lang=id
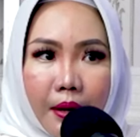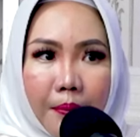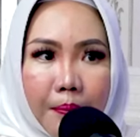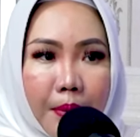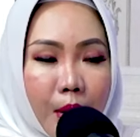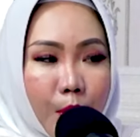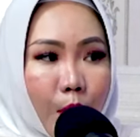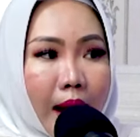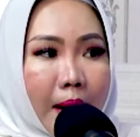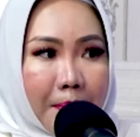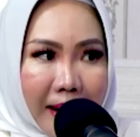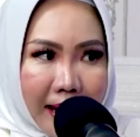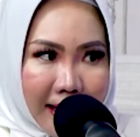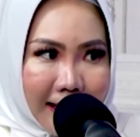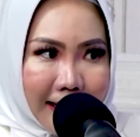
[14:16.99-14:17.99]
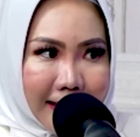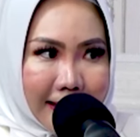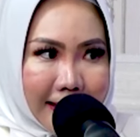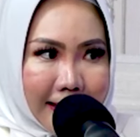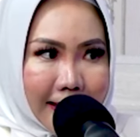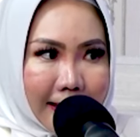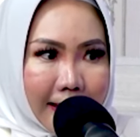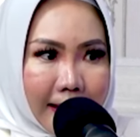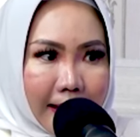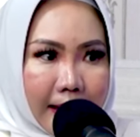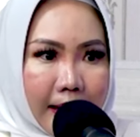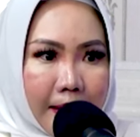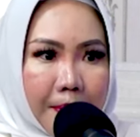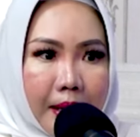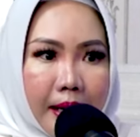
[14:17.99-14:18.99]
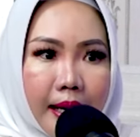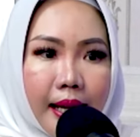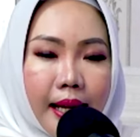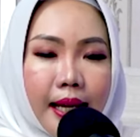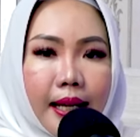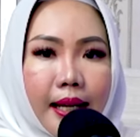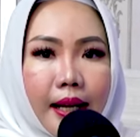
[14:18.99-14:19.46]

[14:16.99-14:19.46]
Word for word: BUMN yang mana